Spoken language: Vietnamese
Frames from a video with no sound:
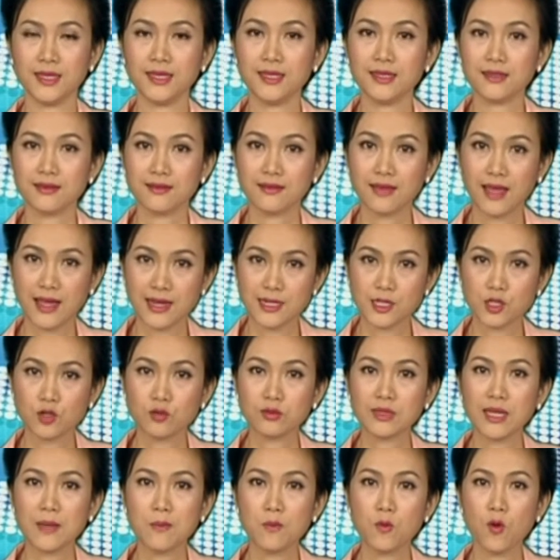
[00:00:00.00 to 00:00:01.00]
Tại Trung
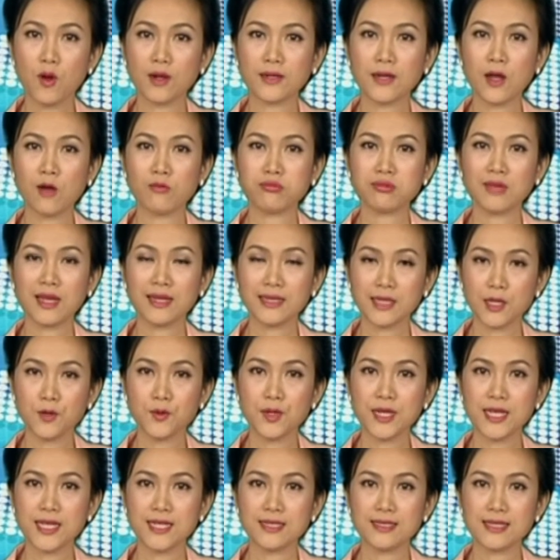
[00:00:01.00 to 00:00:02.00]
tâm Hoạt động Thanh thiếu
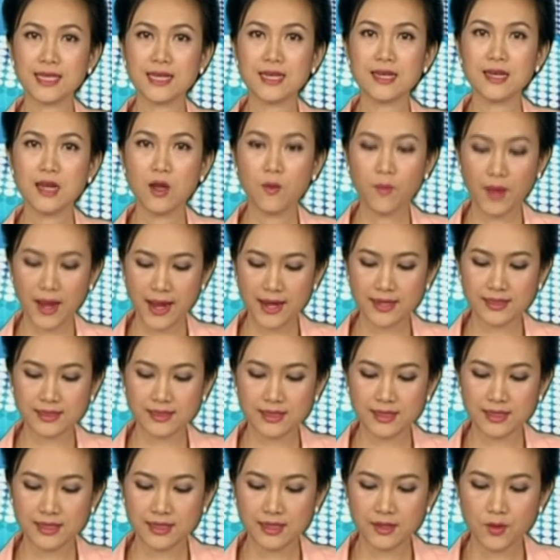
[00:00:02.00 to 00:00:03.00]
niên tỉnh Long An,
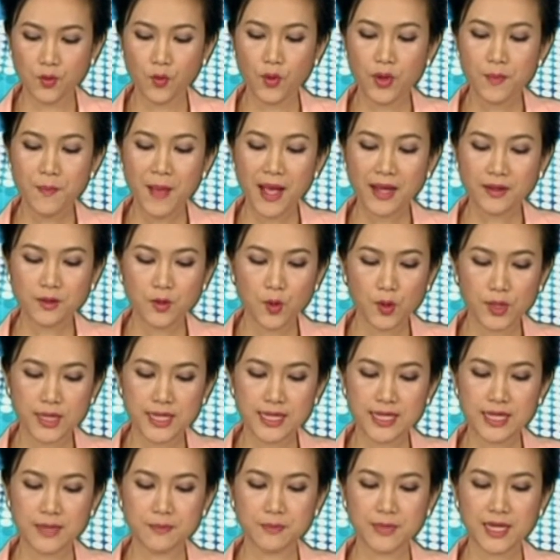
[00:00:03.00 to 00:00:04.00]
Ủy ban Hội Liên
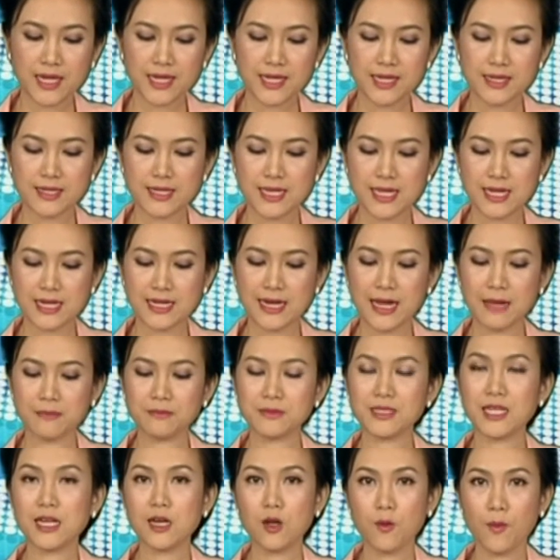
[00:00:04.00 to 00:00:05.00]
hiệp Thanh niên Việt Nam
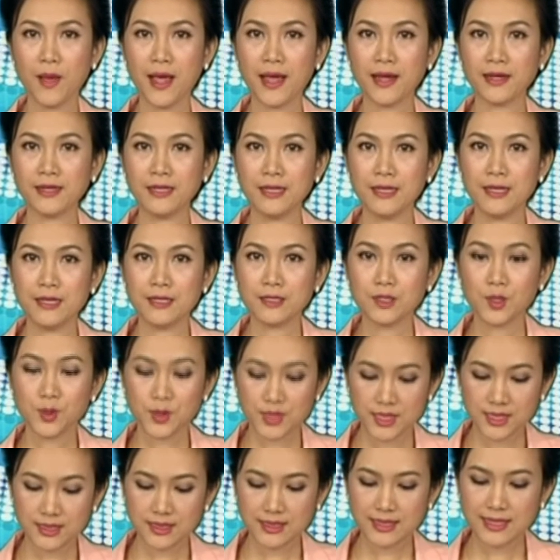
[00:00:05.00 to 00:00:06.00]
tỉnh Long An tổ
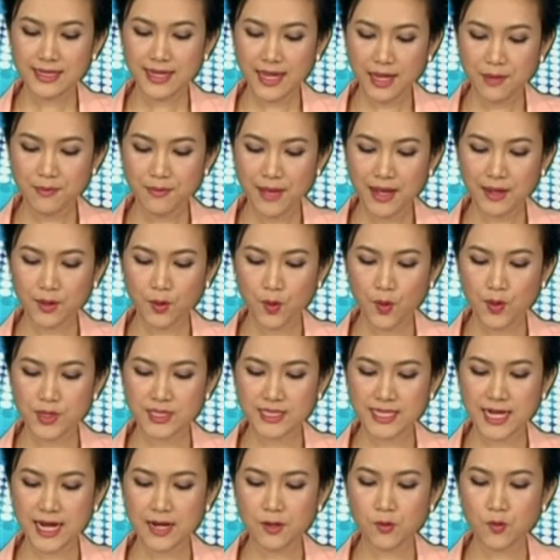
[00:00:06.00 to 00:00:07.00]
chức khai mạc hội
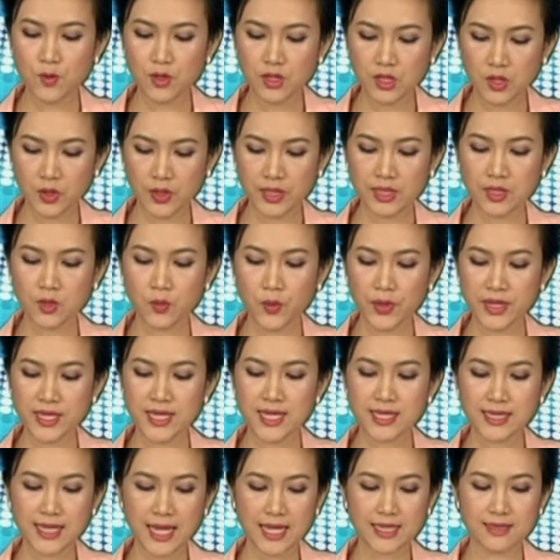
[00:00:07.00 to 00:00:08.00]
trại huấn luyện Nguyễn Chí
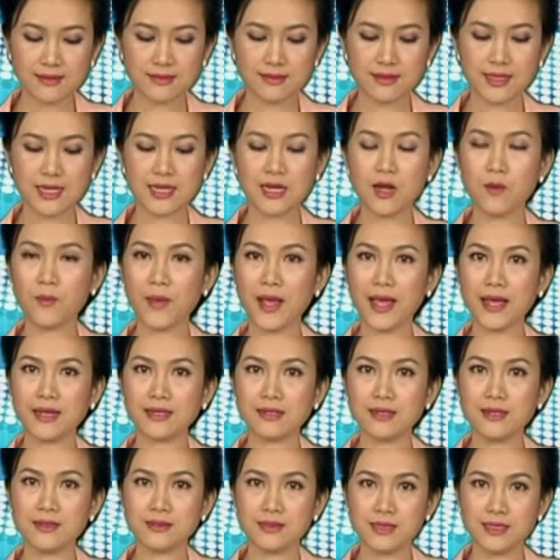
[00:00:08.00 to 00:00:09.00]
Thanh tỉnh Long An
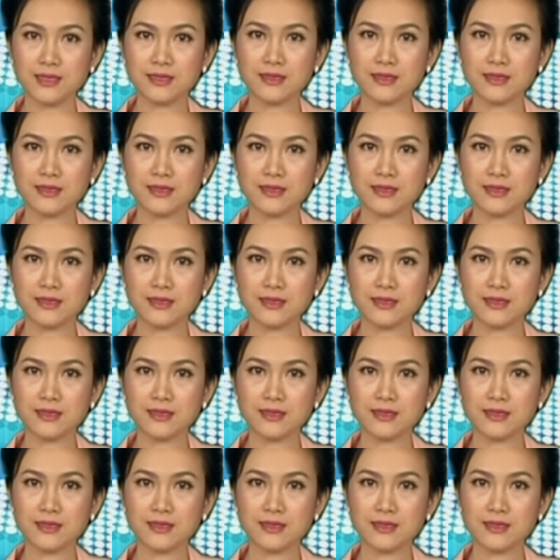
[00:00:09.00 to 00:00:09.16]
lần nhất năm